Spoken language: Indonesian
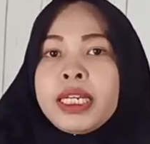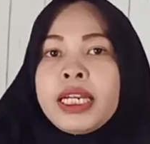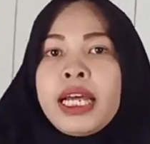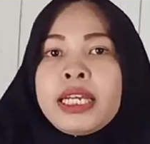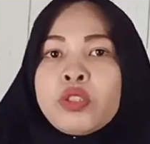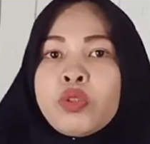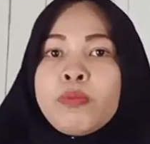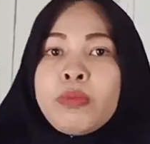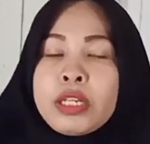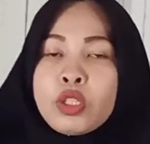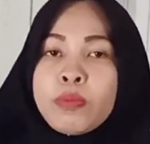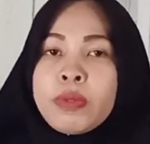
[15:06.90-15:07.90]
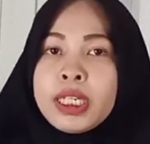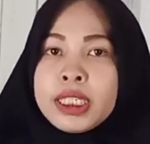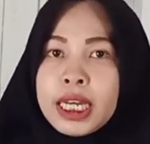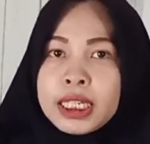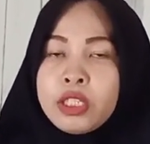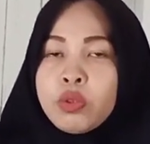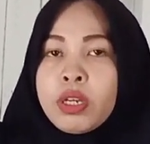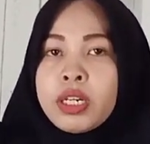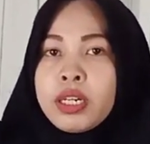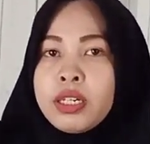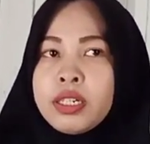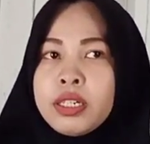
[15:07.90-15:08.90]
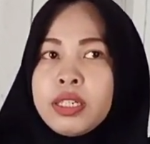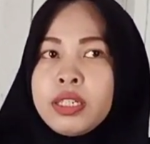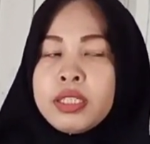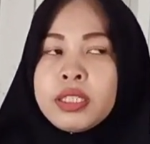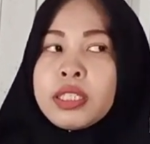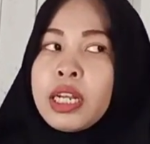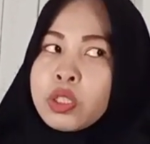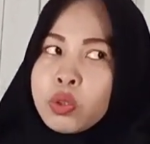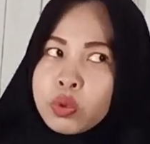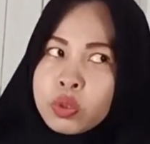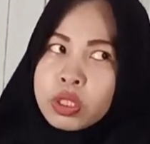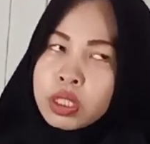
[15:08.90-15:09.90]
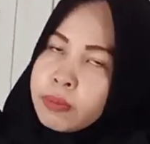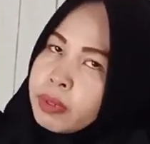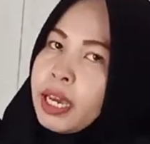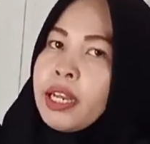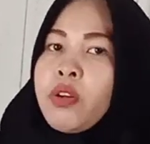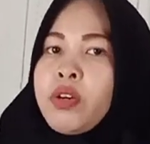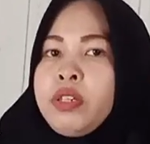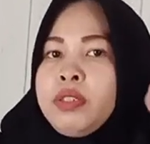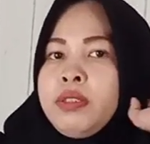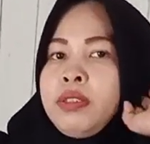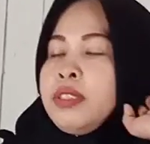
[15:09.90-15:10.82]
beli langsung atau beli jadi itu uh, eh, 100 lebihan loh